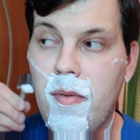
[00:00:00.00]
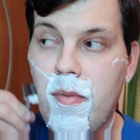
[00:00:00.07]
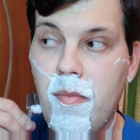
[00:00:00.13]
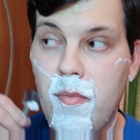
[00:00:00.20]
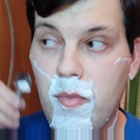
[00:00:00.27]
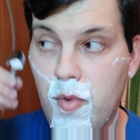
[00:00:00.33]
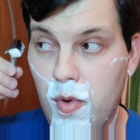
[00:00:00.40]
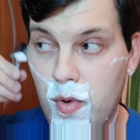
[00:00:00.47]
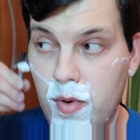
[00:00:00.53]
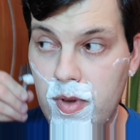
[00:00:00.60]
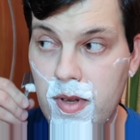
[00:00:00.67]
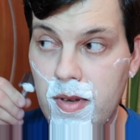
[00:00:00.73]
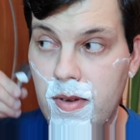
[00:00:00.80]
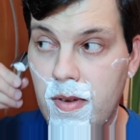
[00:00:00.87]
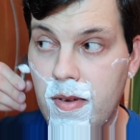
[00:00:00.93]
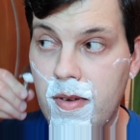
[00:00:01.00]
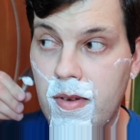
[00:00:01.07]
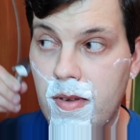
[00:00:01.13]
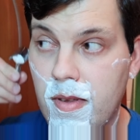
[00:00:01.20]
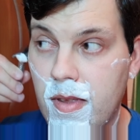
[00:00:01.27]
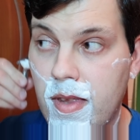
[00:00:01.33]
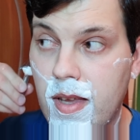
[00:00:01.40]
могут
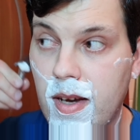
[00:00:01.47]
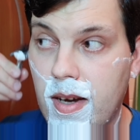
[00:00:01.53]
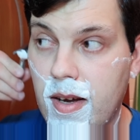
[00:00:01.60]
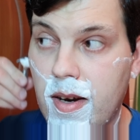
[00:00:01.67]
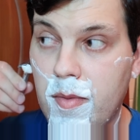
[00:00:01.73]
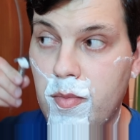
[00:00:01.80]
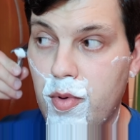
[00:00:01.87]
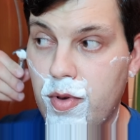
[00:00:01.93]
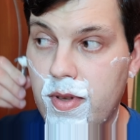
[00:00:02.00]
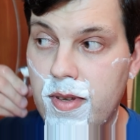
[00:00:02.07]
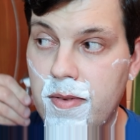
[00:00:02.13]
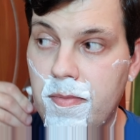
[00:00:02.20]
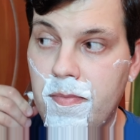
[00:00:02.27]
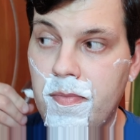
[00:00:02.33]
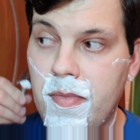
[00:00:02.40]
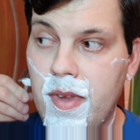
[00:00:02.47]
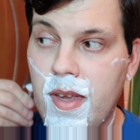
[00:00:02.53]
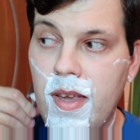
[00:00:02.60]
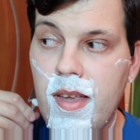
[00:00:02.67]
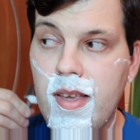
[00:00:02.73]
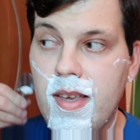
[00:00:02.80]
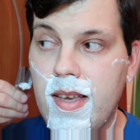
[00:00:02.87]
так работать.
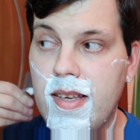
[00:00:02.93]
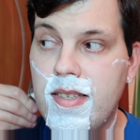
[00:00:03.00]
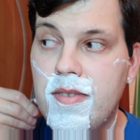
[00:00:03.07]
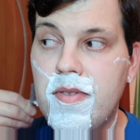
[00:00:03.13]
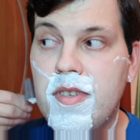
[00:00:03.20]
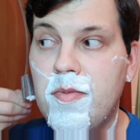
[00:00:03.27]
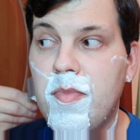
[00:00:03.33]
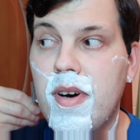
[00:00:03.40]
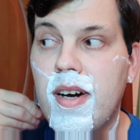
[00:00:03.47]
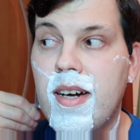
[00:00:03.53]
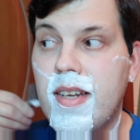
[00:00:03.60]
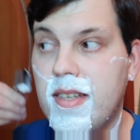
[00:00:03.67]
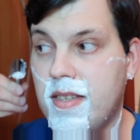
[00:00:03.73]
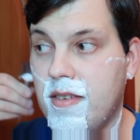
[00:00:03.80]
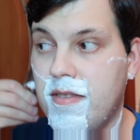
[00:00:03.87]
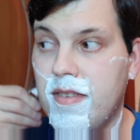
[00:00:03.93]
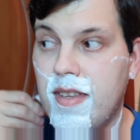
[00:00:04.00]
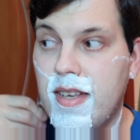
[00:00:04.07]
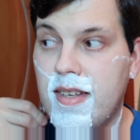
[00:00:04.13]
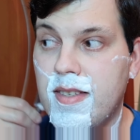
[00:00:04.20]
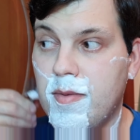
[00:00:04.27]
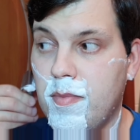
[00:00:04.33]
Есть весьма
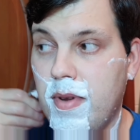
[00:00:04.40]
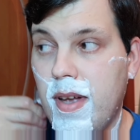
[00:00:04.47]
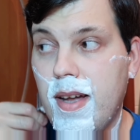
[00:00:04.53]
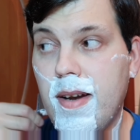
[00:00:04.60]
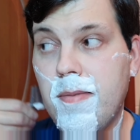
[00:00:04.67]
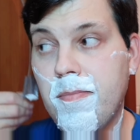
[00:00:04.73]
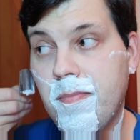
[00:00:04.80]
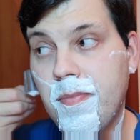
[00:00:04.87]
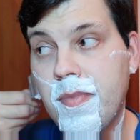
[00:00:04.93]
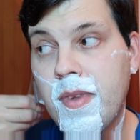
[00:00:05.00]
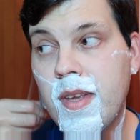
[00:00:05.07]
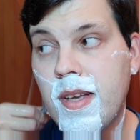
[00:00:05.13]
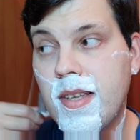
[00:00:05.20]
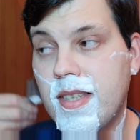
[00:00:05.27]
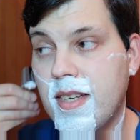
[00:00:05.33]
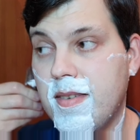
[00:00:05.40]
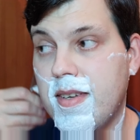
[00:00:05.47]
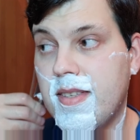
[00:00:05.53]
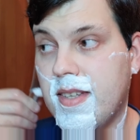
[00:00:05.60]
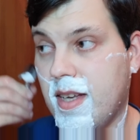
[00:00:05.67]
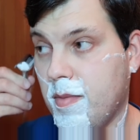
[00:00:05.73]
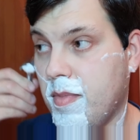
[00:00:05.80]
агрессивные экземпляры
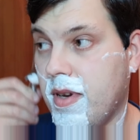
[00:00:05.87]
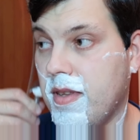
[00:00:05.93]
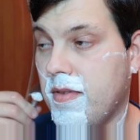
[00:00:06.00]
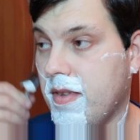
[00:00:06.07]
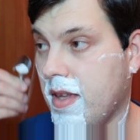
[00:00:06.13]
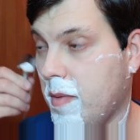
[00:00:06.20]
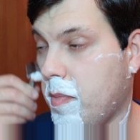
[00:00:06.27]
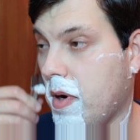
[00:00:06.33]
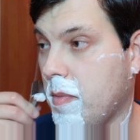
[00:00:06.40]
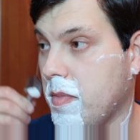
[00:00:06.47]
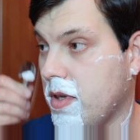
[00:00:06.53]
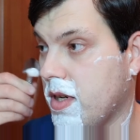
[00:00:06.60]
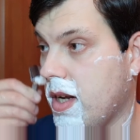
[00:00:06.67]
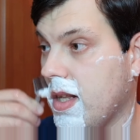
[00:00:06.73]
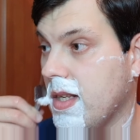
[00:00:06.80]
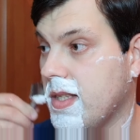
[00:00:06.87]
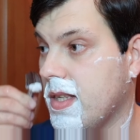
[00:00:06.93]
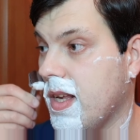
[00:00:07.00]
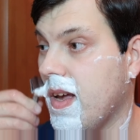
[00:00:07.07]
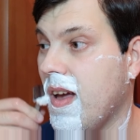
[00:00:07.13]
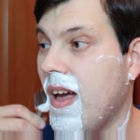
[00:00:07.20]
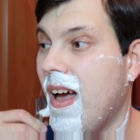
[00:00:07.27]
советской бритвенной промышленности,